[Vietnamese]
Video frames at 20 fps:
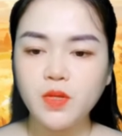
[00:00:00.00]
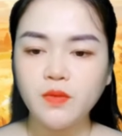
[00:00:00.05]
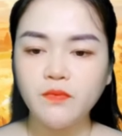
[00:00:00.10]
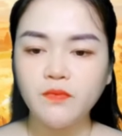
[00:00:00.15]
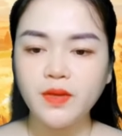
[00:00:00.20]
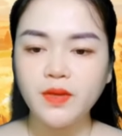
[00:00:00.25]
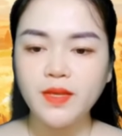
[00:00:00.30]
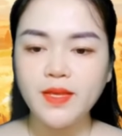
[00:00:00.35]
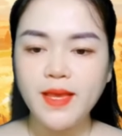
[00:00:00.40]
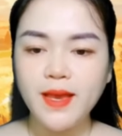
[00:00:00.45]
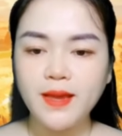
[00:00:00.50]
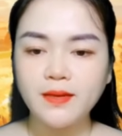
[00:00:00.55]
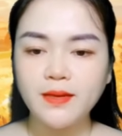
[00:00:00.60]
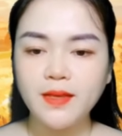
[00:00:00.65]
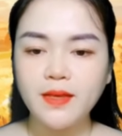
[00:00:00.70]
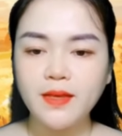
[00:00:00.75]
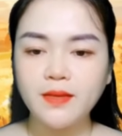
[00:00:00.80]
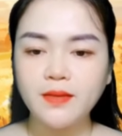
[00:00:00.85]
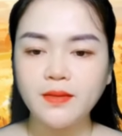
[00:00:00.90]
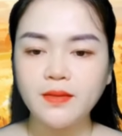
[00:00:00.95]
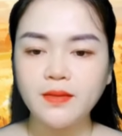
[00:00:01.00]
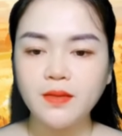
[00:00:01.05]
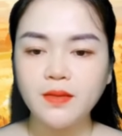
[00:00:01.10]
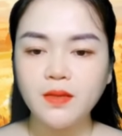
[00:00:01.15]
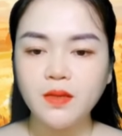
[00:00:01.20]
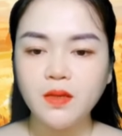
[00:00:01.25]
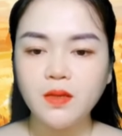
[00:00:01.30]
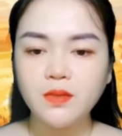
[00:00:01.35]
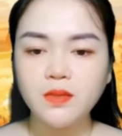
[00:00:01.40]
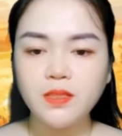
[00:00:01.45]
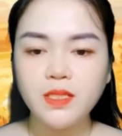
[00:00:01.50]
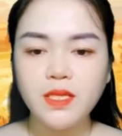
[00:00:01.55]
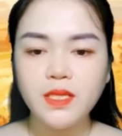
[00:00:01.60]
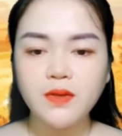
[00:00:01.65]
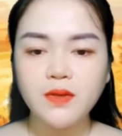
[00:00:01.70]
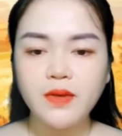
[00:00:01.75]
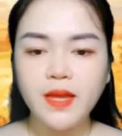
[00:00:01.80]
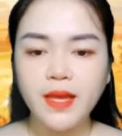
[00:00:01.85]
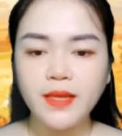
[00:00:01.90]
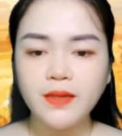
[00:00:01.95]
Khương Thư Ly, tớ không còn
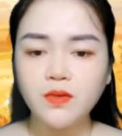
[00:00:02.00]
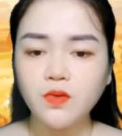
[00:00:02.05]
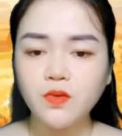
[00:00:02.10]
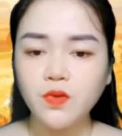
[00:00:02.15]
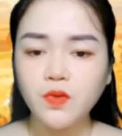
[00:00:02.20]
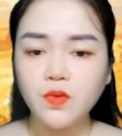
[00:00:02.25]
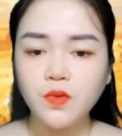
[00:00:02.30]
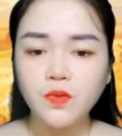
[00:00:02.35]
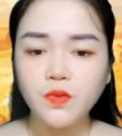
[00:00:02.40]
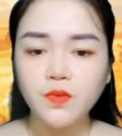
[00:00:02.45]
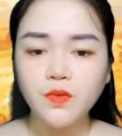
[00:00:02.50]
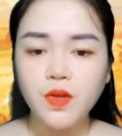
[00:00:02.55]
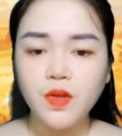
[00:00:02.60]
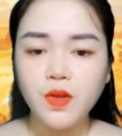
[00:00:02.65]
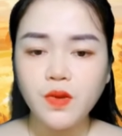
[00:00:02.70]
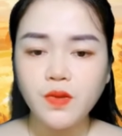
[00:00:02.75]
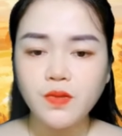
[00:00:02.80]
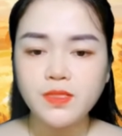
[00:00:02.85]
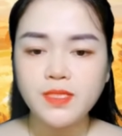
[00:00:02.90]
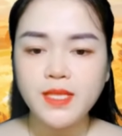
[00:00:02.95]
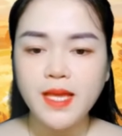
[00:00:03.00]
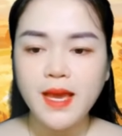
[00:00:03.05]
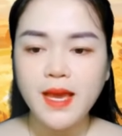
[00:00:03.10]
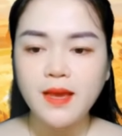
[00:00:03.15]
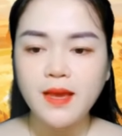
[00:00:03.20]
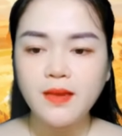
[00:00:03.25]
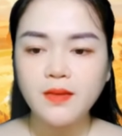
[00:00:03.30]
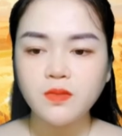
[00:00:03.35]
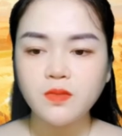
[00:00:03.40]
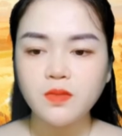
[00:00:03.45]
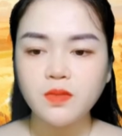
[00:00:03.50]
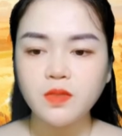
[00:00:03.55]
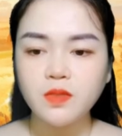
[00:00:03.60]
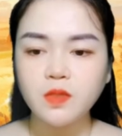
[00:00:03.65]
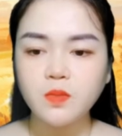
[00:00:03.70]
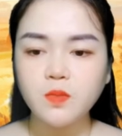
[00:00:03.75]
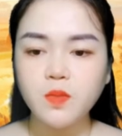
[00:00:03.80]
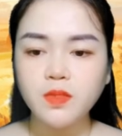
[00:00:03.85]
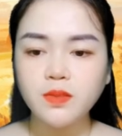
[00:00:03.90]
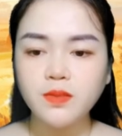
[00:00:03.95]
mẹ nữa, bây giờ tớ sắp mất luôn
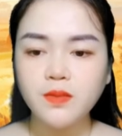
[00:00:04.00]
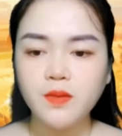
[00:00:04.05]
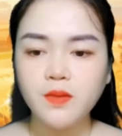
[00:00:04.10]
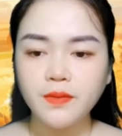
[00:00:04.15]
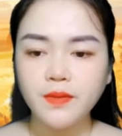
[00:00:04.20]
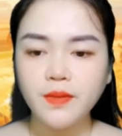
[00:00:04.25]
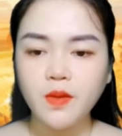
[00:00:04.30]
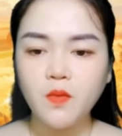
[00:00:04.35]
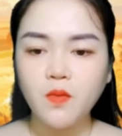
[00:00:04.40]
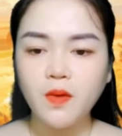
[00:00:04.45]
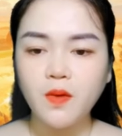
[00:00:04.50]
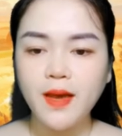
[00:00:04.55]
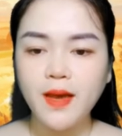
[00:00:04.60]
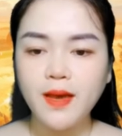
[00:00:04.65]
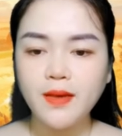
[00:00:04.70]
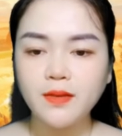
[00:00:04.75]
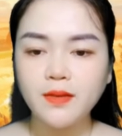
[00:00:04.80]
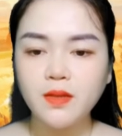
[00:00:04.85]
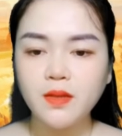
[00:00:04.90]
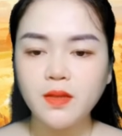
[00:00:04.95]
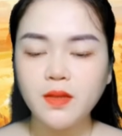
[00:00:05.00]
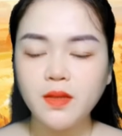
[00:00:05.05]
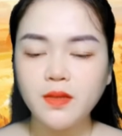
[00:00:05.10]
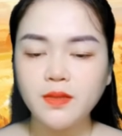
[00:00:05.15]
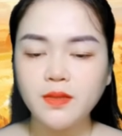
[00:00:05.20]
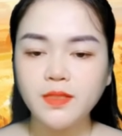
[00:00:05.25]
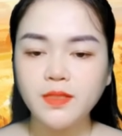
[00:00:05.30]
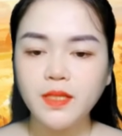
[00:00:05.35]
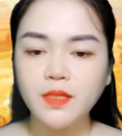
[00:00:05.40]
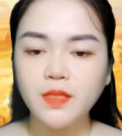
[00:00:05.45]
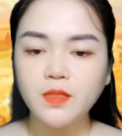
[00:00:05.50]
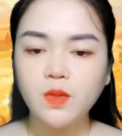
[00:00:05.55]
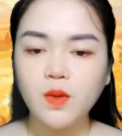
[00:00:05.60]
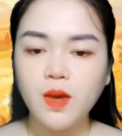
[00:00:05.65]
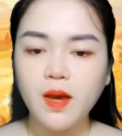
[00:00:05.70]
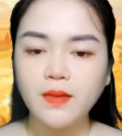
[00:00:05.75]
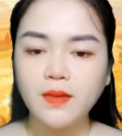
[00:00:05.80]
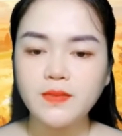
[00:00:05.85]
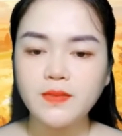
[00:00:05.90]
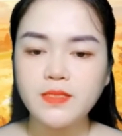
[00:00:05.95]
cả ba rồi. Nhạc
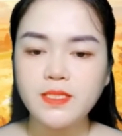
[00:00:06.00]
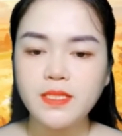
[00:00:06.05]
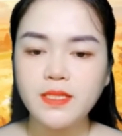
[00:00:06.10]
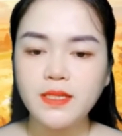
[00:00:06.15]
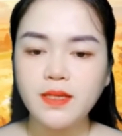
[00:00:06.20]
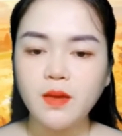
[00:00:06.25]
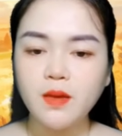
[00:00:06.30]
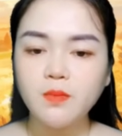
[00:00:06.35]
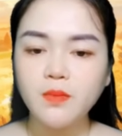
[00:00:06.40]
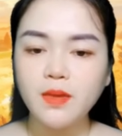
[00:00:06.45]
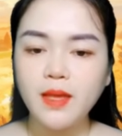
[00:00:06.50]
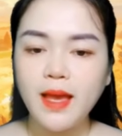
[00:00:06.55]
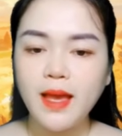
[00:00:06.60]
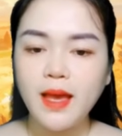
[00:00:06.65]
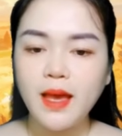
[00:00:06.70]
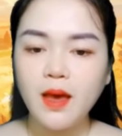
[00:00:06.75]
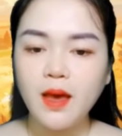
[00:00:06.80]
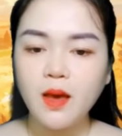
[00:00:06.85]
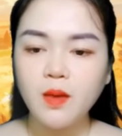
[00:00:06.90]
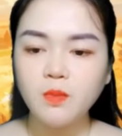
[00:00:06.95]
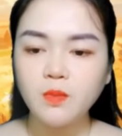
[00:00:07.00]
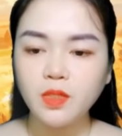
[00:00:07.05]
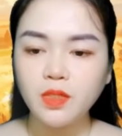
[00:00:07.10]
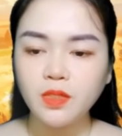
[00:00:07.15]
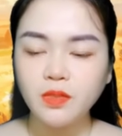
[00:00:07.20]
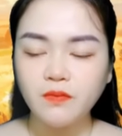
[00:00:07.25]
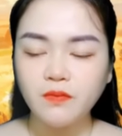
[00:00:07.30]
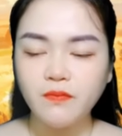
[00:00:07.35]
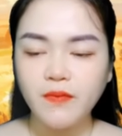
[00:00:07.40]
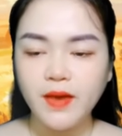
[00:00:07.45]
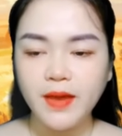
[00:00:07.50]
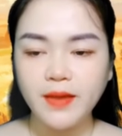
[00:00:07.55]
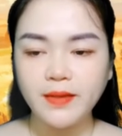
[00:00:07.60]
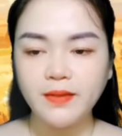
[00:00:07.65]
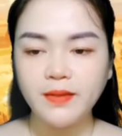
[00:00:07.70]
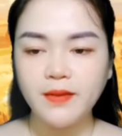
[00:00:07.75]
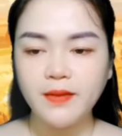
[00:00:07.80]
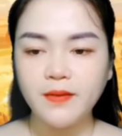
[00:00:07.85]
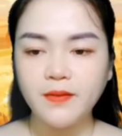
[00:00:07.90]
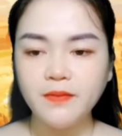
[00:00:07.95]
Đình quay đầu về phía cô và từ từ
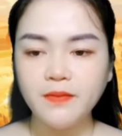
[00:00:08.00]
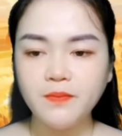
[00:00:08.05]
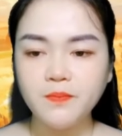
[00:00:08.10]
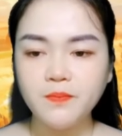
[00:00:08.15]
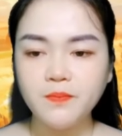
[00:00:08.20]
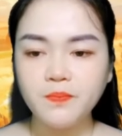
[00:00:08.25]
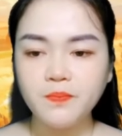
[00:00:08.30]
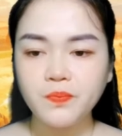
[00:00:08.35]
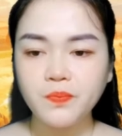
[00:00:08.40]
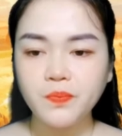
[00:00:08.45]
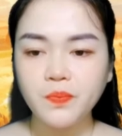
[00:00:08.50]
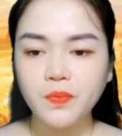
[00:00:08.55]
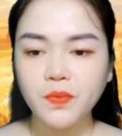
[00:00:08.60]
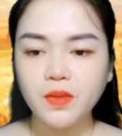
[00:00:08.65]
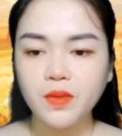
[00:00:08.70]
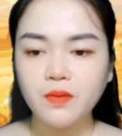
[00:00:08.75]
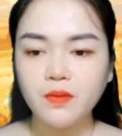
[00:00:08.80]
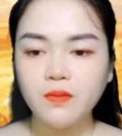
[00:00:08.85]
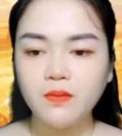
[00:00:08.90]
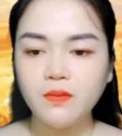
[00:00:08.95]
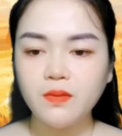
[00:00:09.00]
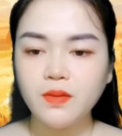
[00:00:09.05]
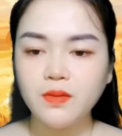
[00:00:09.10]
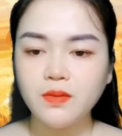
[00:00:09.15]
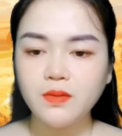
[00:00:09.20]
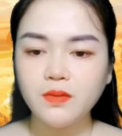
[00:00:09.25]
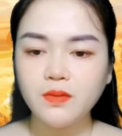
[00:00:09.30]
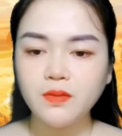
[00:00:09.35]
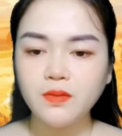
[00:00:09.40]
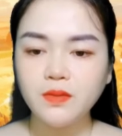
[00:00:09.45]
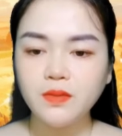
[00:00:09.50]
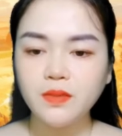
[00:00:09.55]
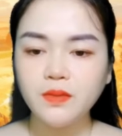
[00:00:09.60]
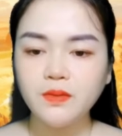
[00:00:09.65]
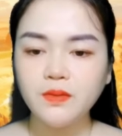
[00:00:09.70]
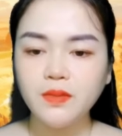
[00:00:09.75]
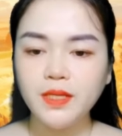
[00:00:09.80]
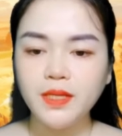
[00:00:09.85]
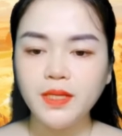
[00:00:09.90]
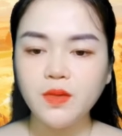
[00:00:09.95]
nằm xuống bàn. Cô chưa bao giờ
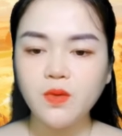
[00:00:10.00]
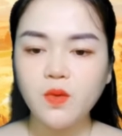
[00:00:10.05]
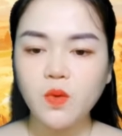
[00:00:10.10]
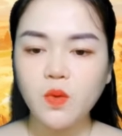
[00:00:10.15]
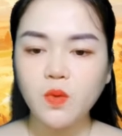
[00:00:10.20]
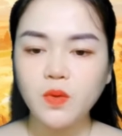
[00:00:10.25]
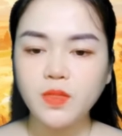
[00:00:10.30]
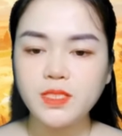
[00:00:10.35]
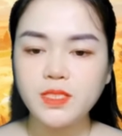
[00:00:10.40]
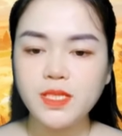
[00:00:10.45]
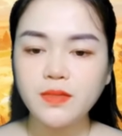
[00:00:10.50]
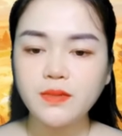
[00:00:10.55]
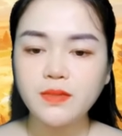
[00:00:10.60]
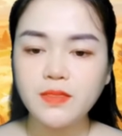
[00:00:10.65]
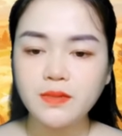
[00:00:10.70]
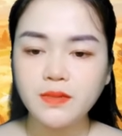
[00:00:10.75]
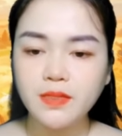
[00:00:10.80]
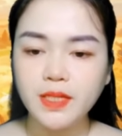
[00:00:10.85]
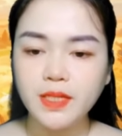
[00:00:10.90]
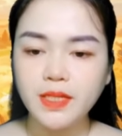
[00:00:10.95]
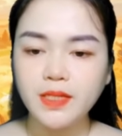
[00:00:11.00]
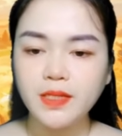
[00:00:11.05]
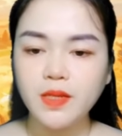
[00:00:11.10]
thấy Nhạc Đình buồn như vậy.